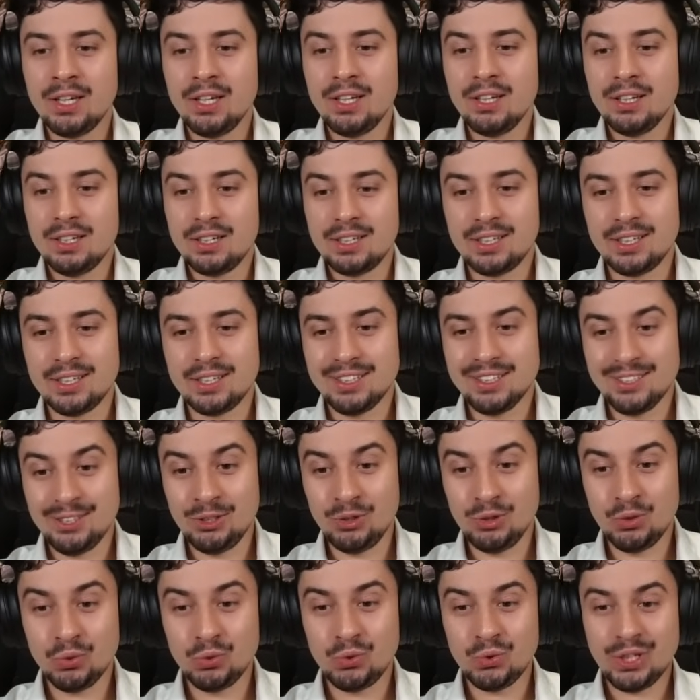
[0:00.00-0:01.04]
E, I
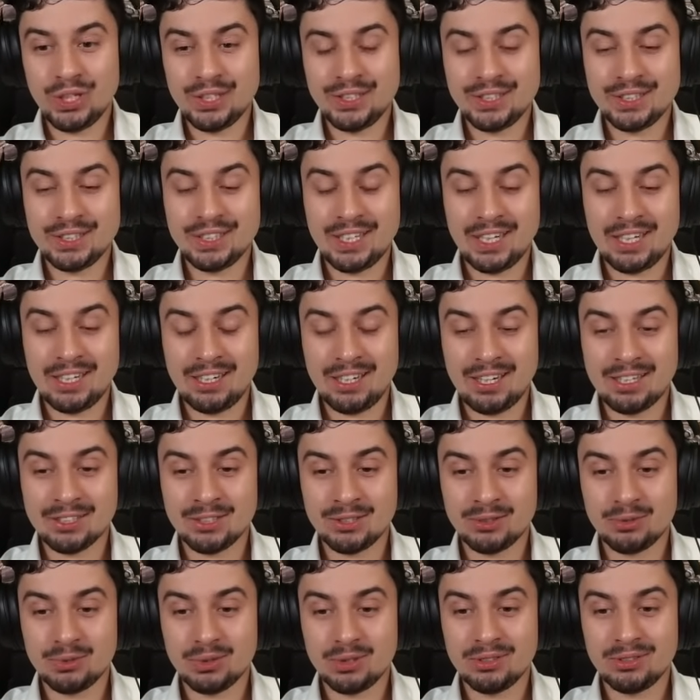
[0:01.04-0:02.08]
tutaj
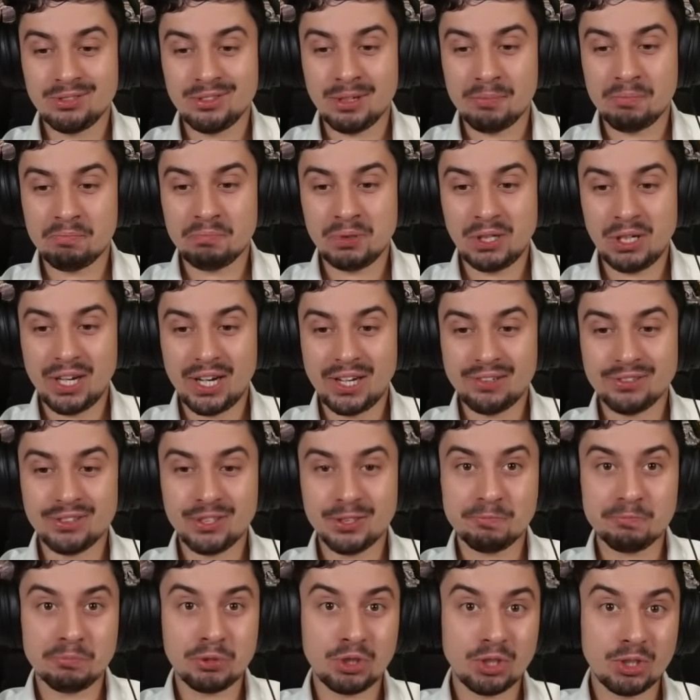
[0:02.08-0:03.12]
znalazł
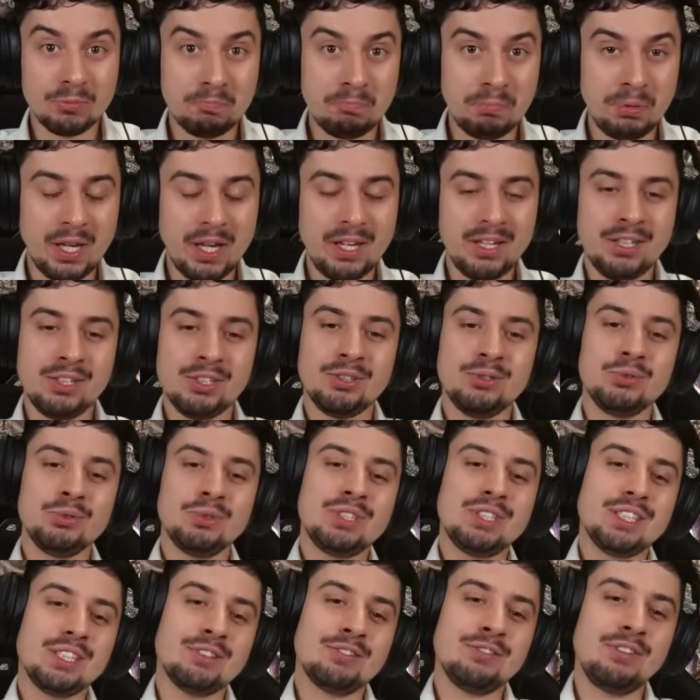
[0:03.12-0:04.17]
naprawdę przepiękną
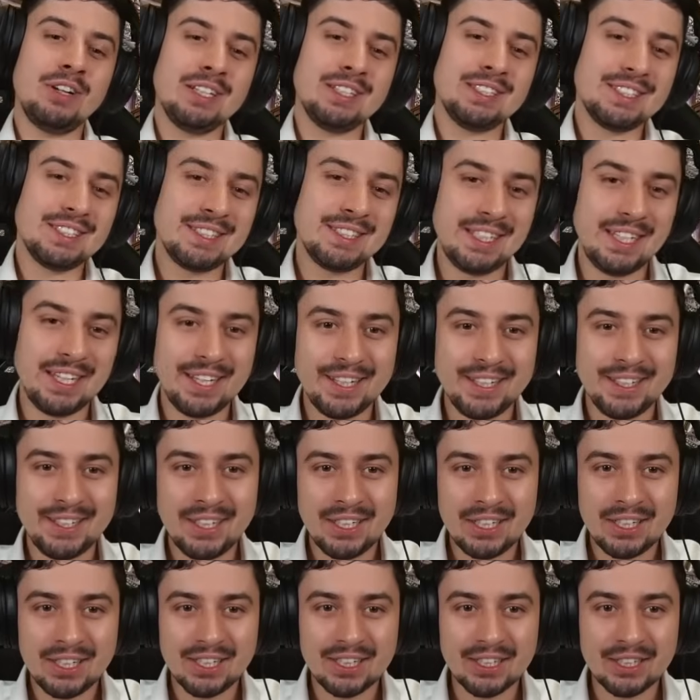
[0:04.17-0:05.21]
sekwencję.
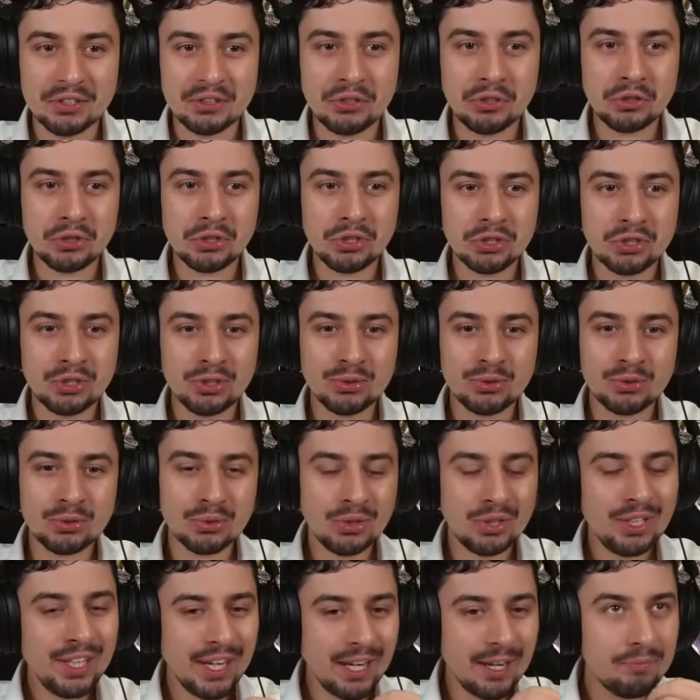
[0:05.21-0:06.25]
E, to jest
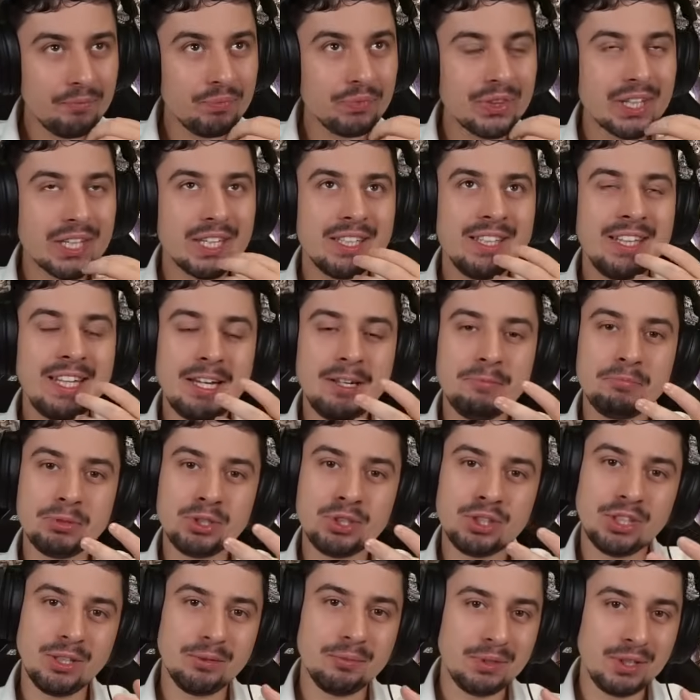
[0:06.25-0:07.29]
ogólnie
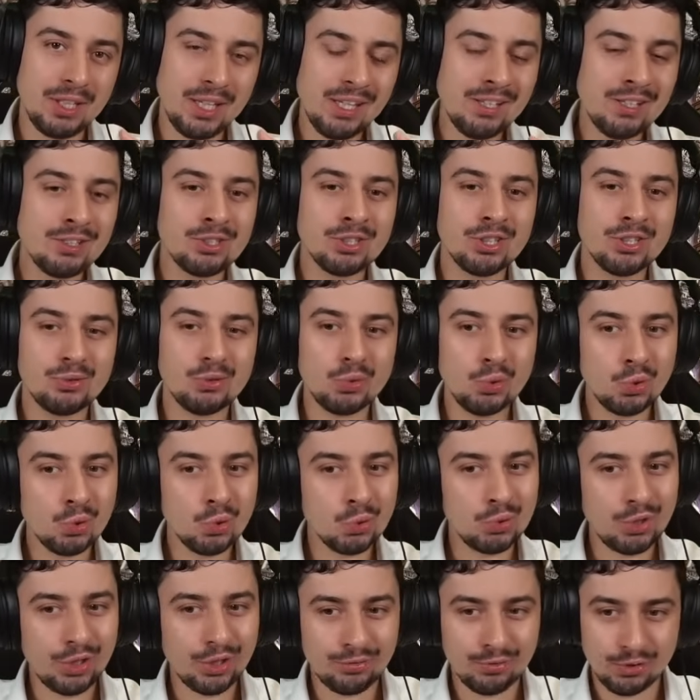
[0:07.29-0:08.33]
najprzyjemniejsze
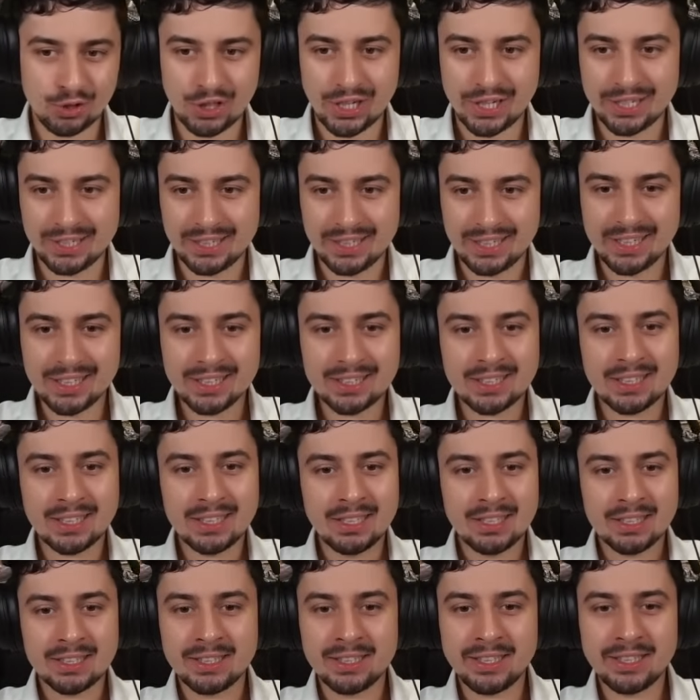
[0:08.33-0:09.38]
uczucie w szachach,
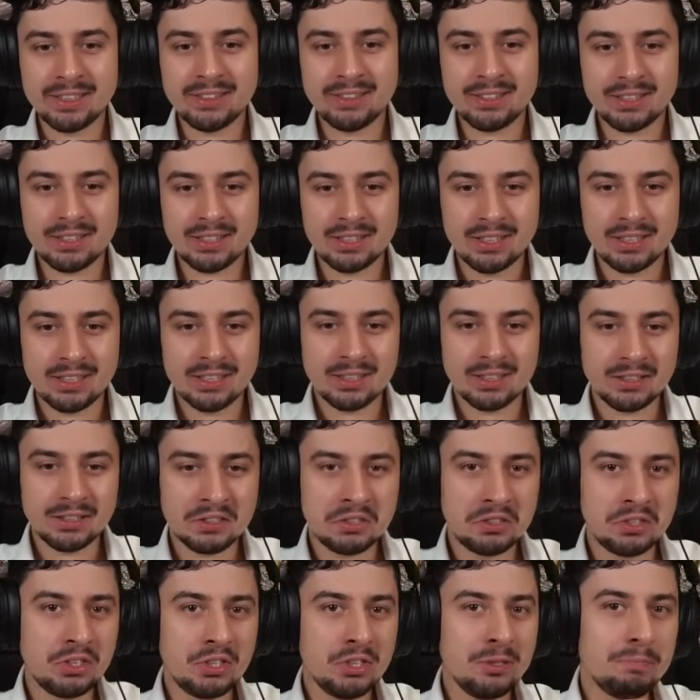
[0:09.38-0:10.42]
kiedy
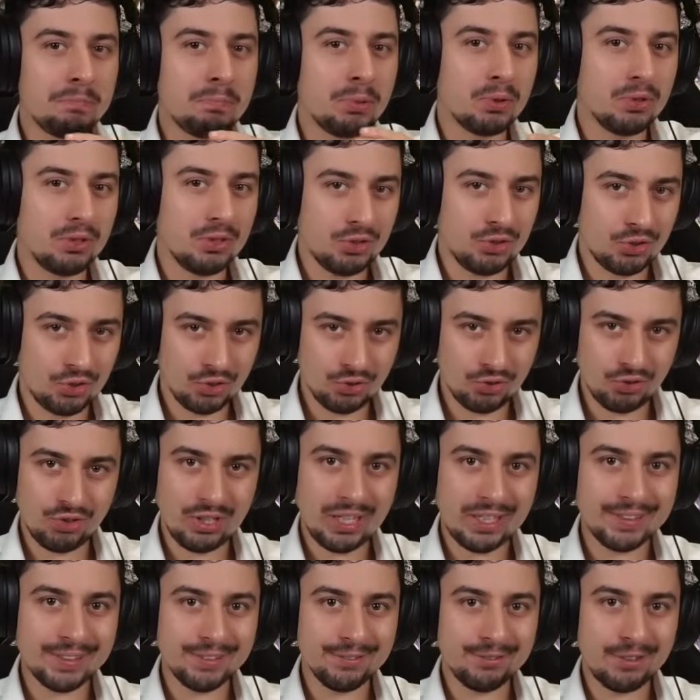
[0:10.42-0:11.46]
ty policzysz
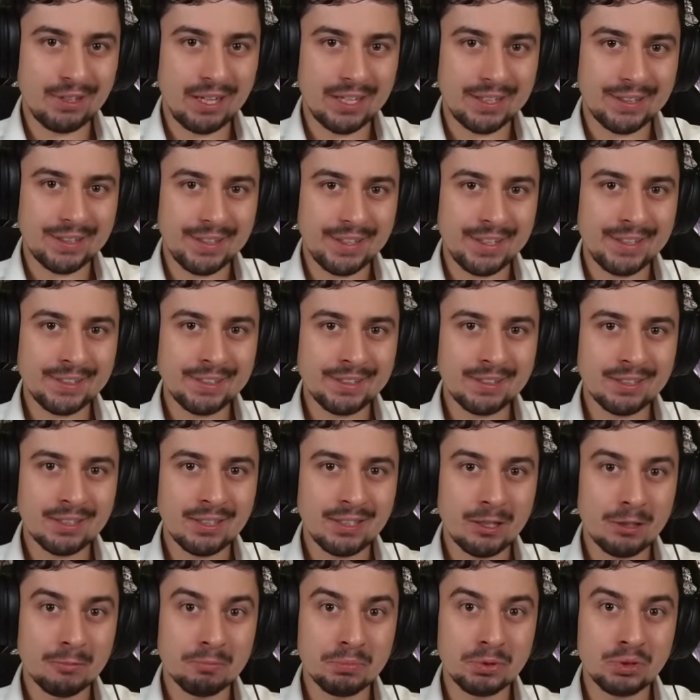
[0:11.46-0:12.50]
dany wariant,
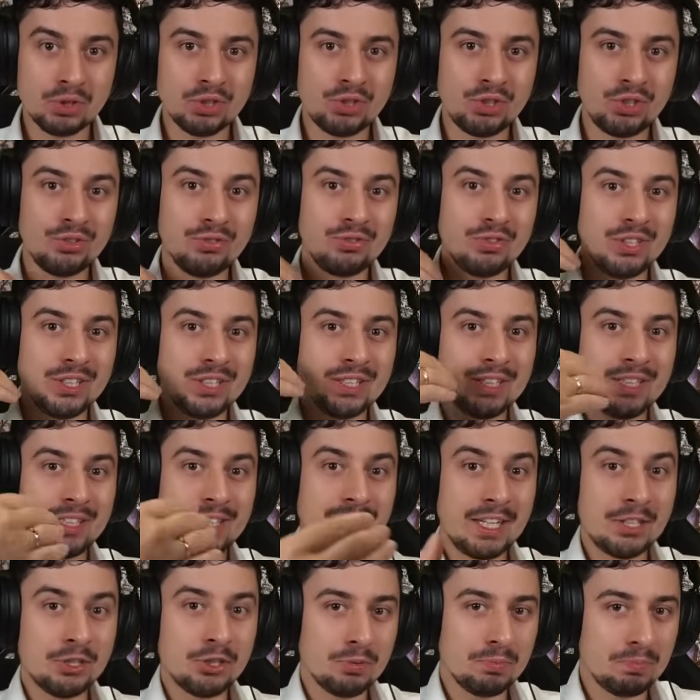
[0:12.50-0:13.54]
przeciwnik
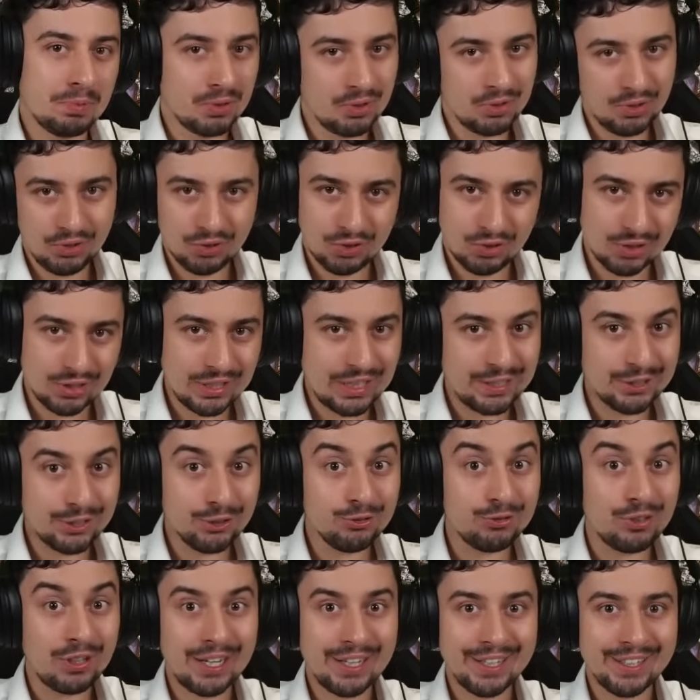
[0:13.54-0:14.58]
też policzy
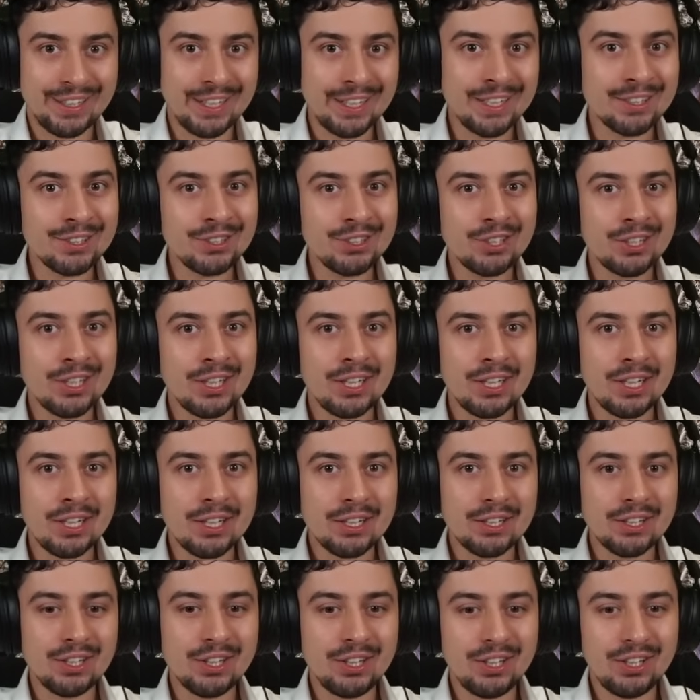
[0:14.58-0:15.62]
dany wariant
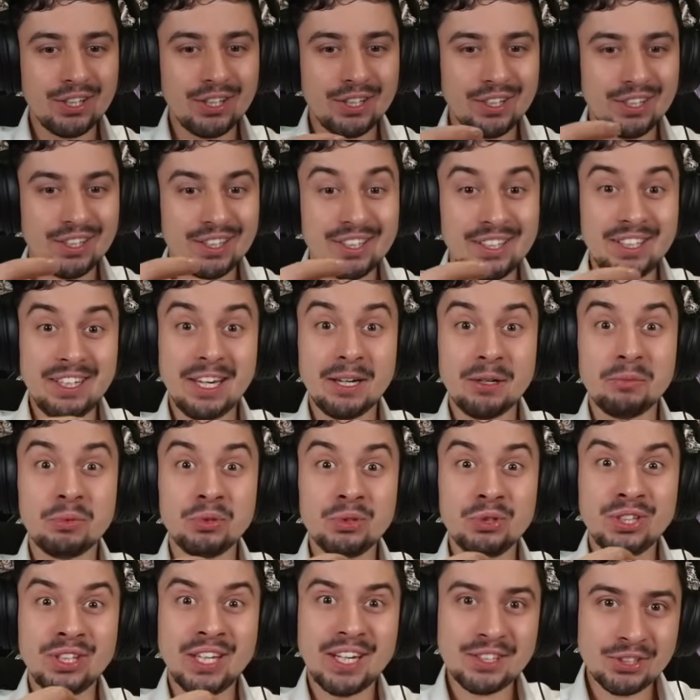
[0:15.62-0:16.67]
i
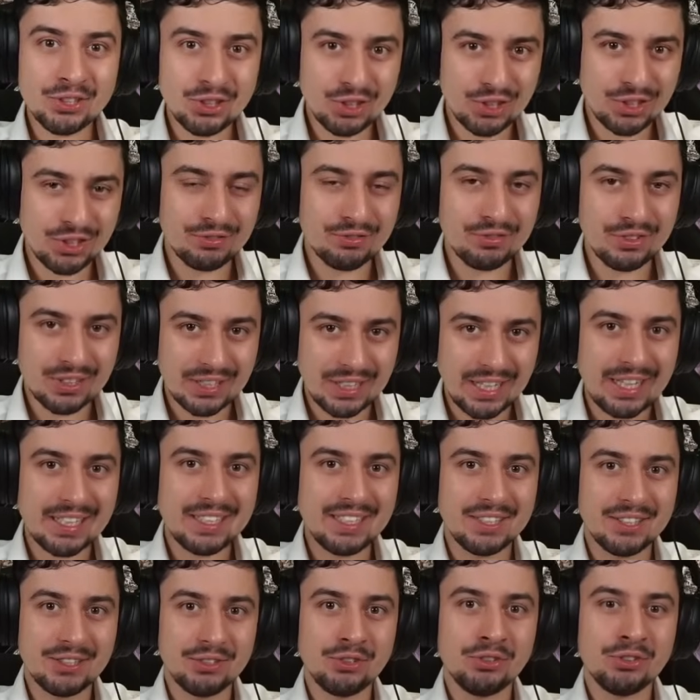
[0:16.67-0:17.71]
jemu też się
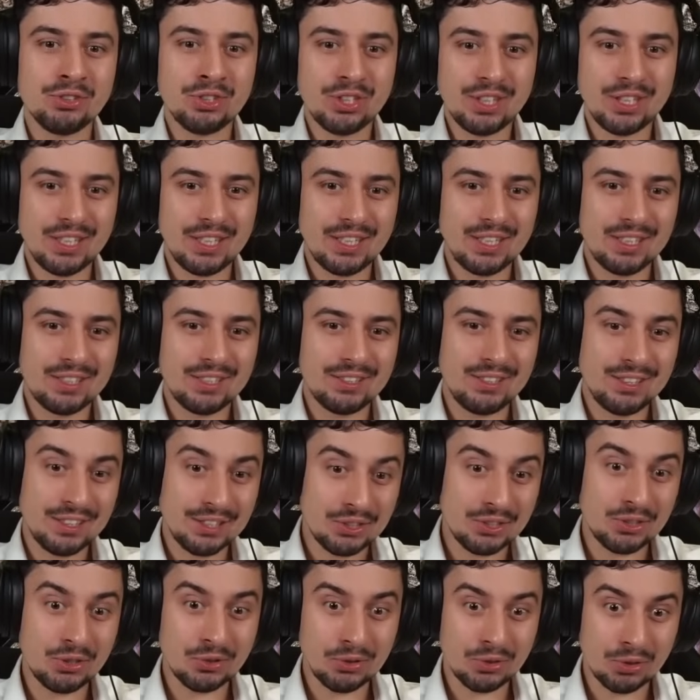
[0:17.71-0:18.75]
wydaje, że
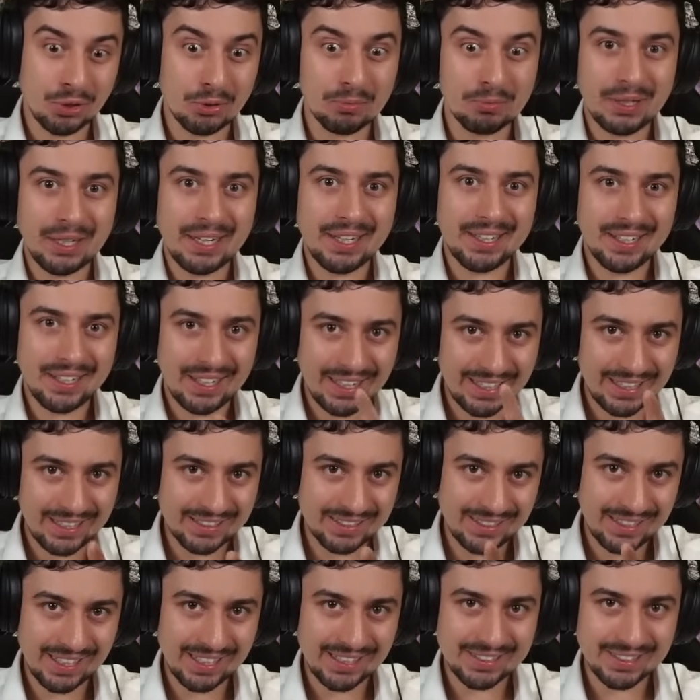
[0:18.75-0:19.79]
jest to dobre,
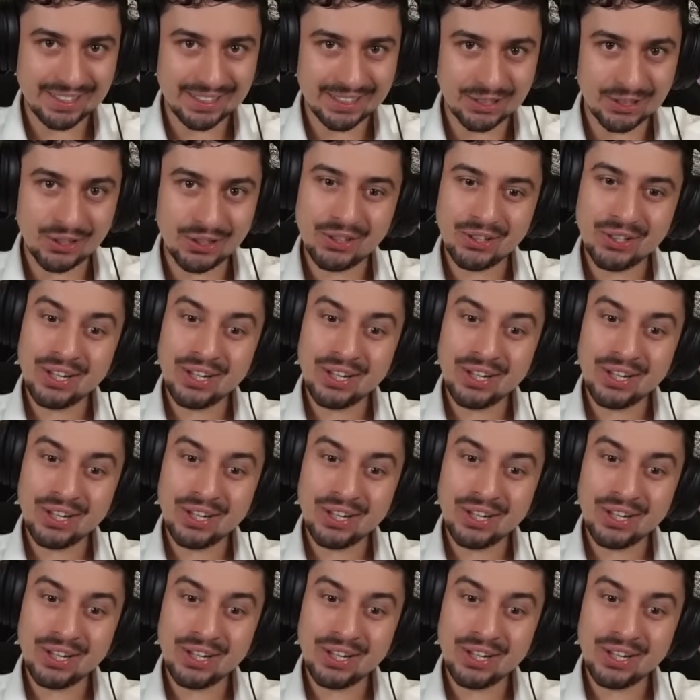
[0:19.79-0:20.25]
ale dla niego